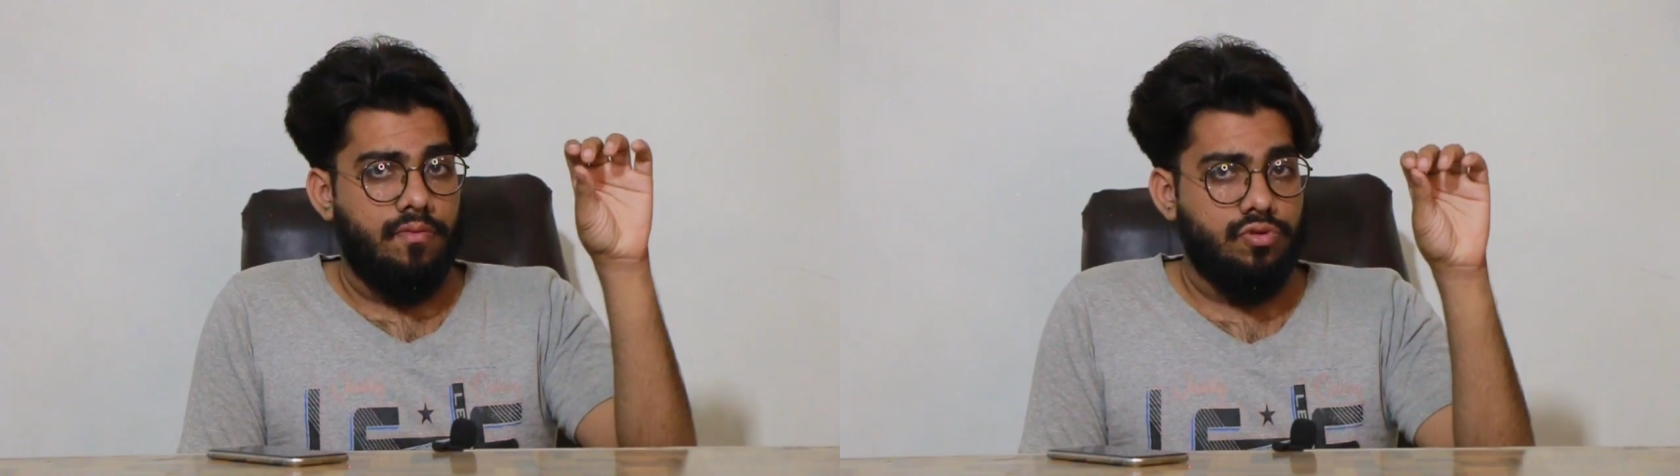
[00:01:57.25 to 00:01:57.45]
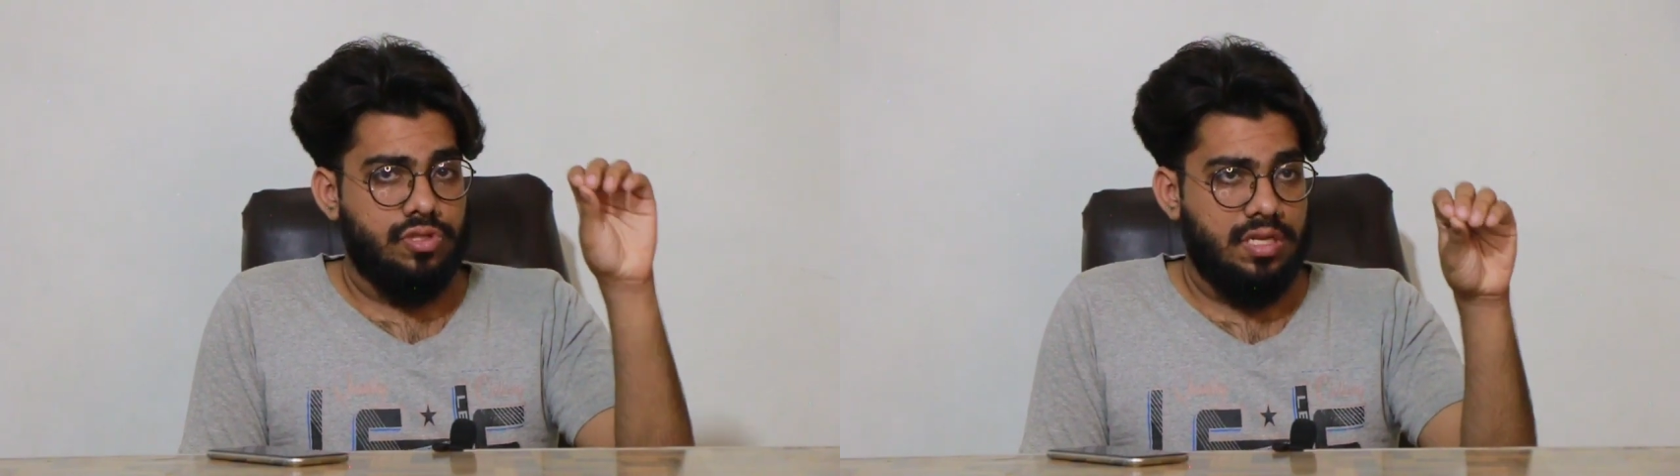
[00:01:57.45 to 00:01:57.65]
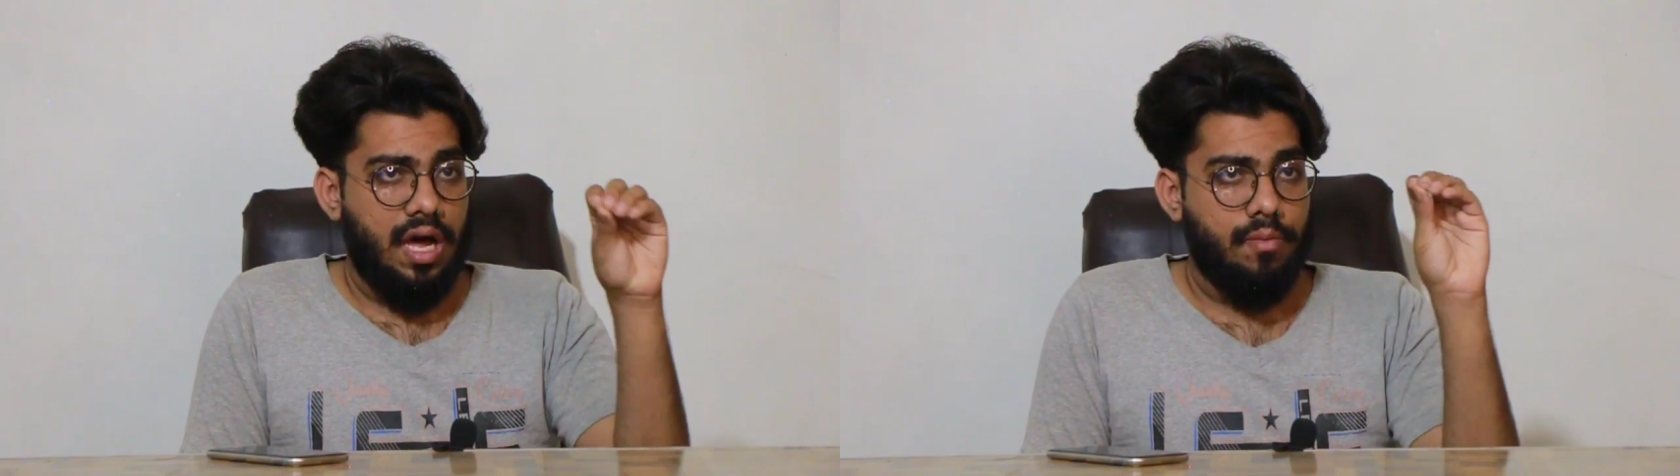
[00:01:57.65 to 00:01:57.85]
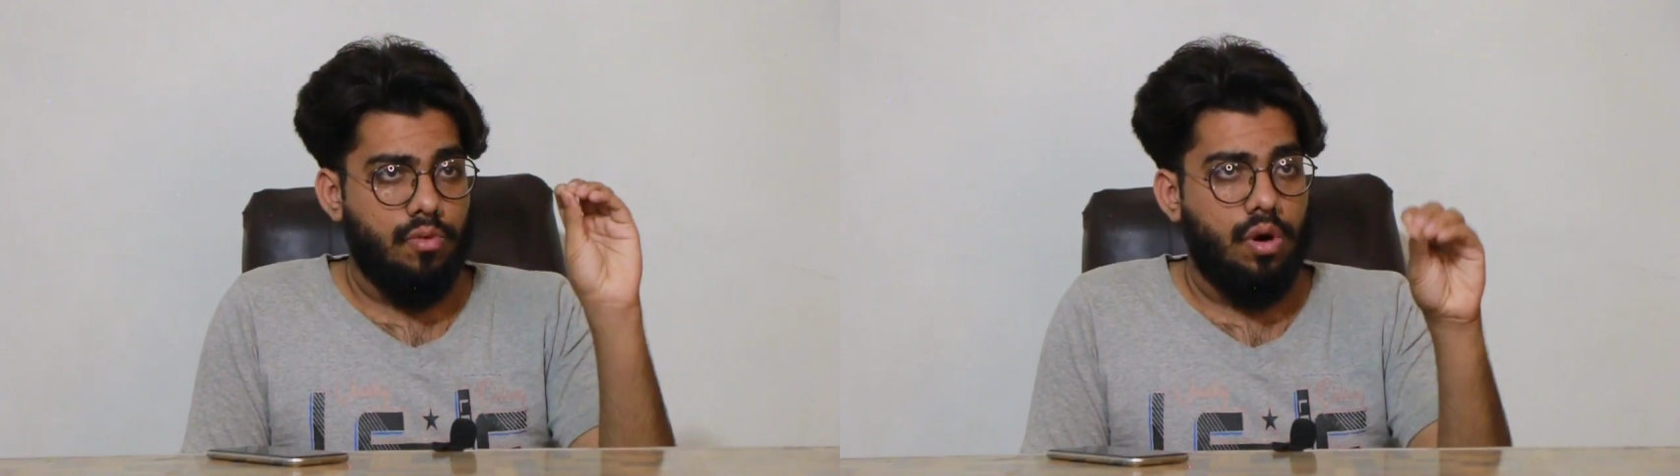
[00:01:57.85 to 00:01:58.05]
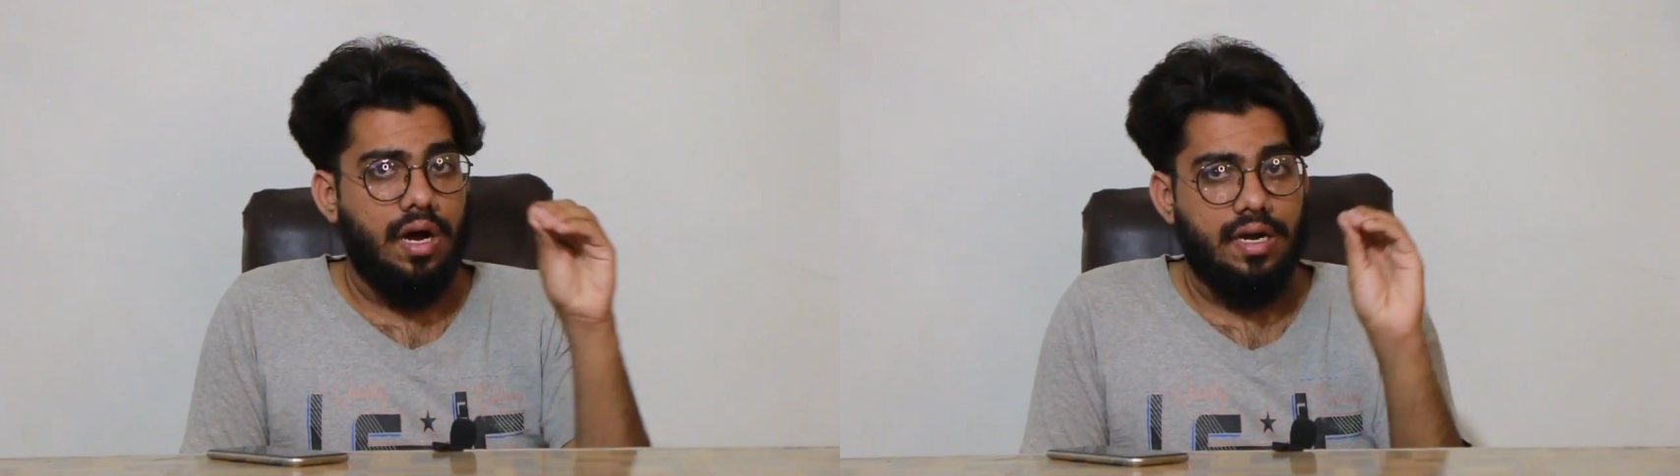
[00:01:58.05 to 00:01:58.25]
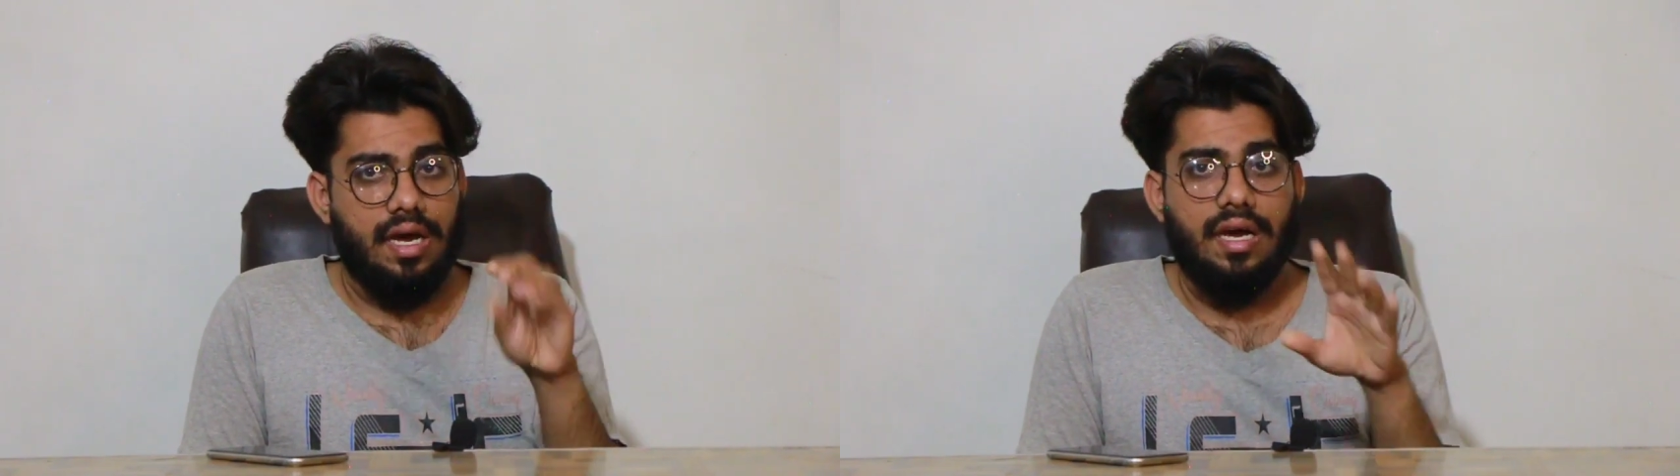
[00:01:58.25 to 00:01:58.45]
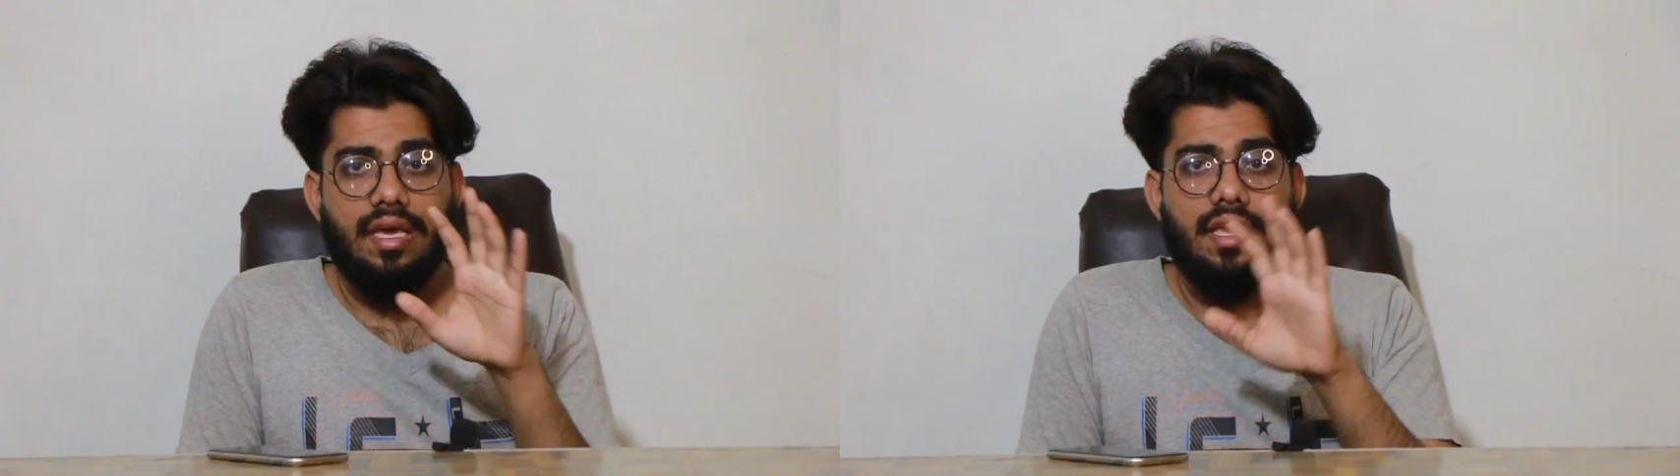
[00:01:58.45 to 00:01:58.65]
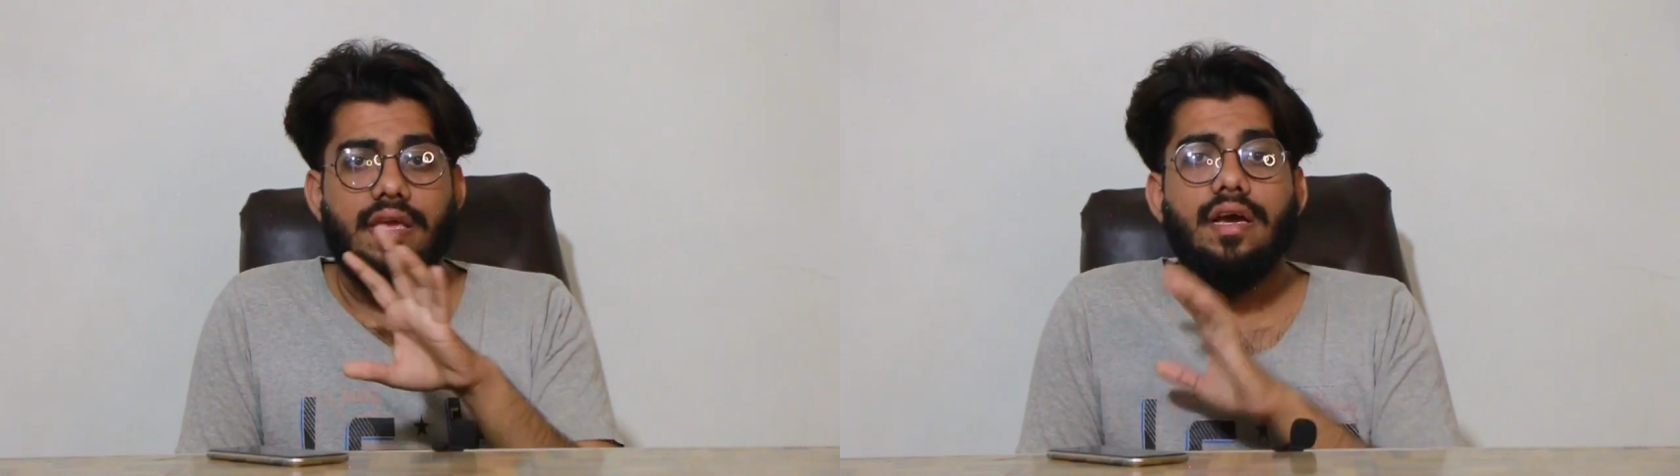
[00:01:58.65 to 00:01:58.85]
उस नाम को हटा
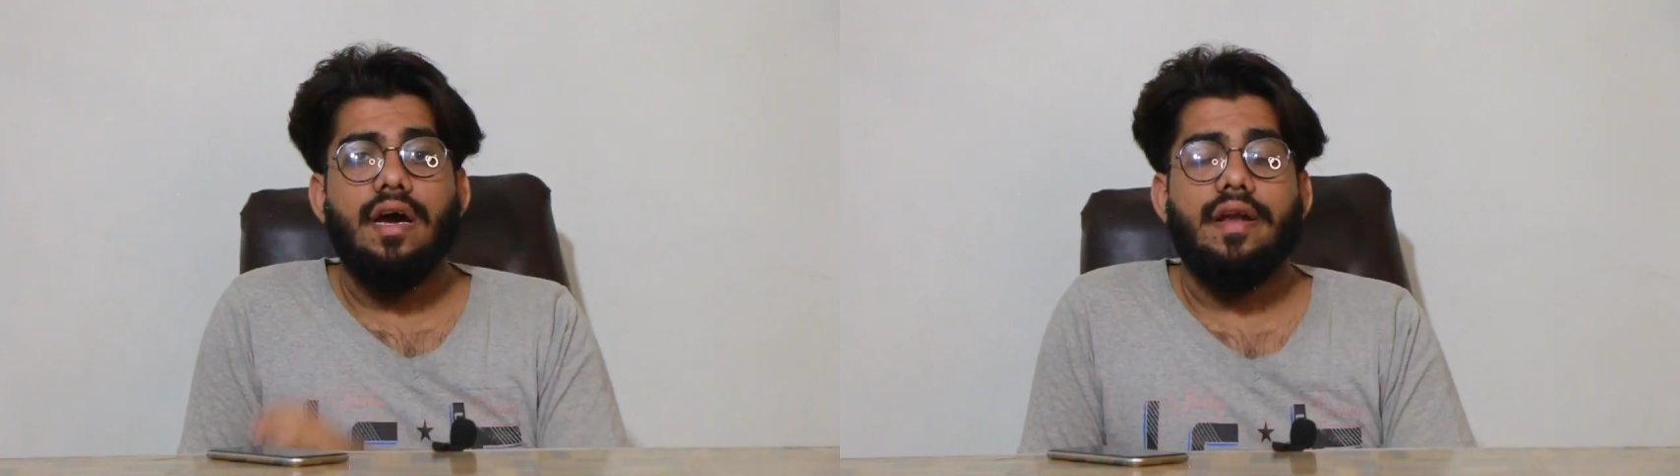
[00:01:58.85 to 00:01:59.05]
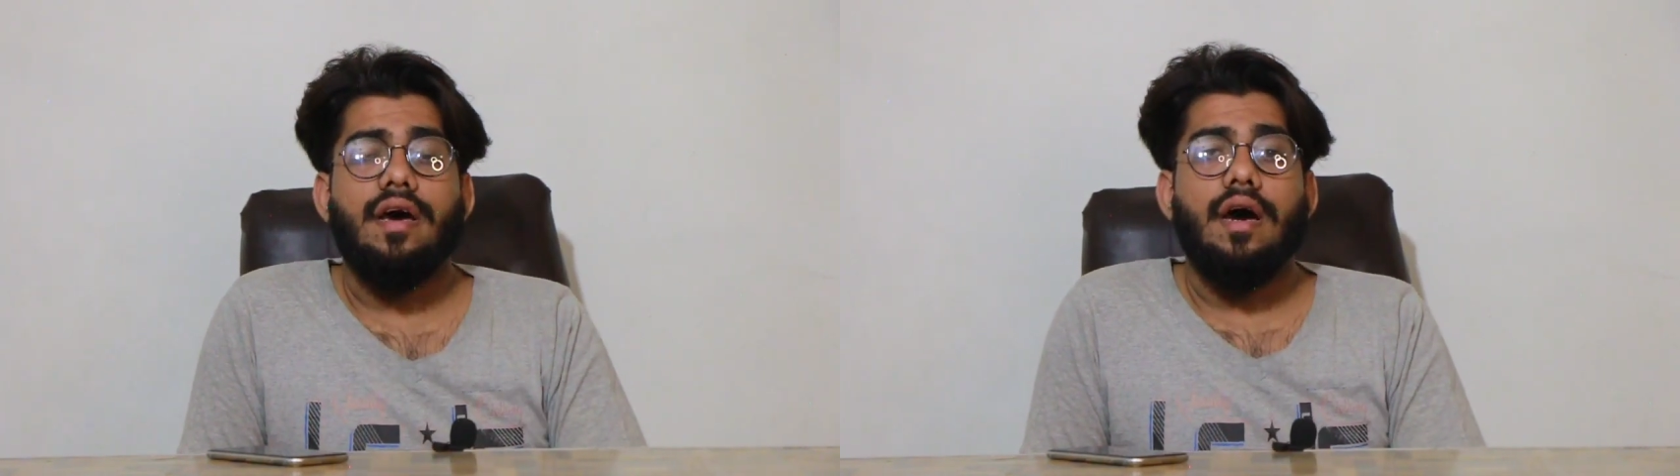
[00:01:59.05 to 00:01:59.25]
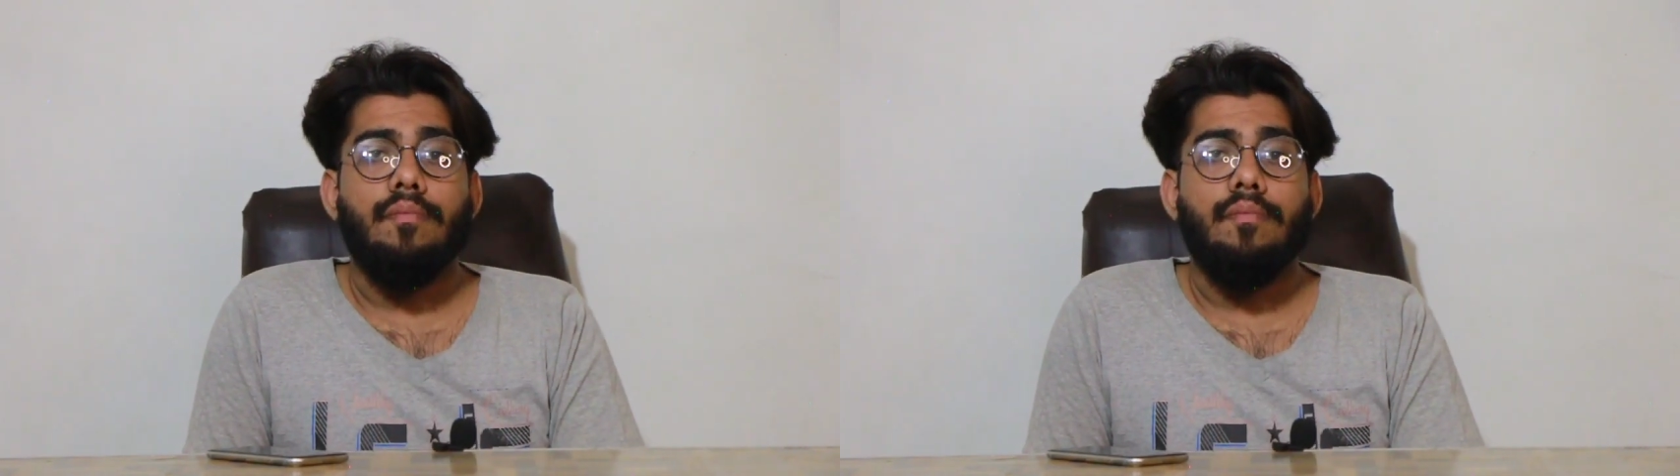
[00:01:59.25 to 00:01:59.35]
के ये गाना